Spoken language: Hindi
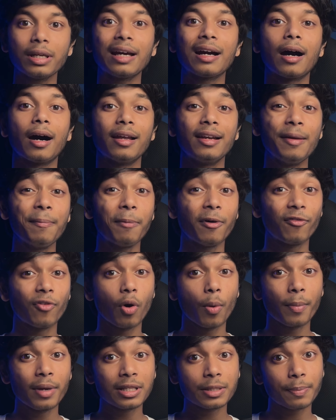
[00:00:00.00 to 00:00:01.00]
ये खाली
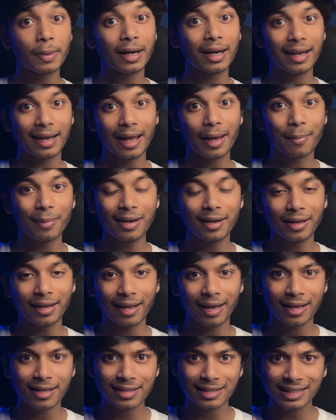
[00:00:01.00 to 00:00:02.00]
परफॉर्मेंस पे रिलायबल
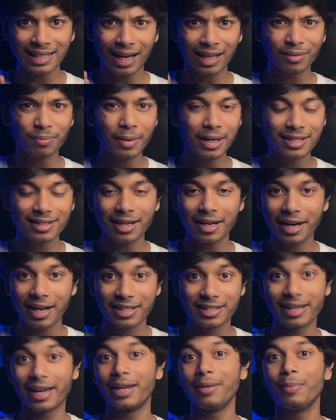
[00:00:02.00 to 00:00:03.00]
नहीं है साथ में इसका
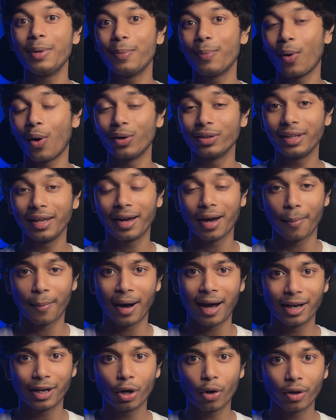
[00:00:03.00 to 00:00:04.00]
डिज़ाइन भी बहुत ही
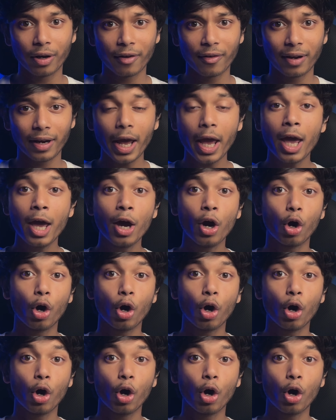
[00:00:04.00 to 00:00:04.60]
कमाल का होने वाला है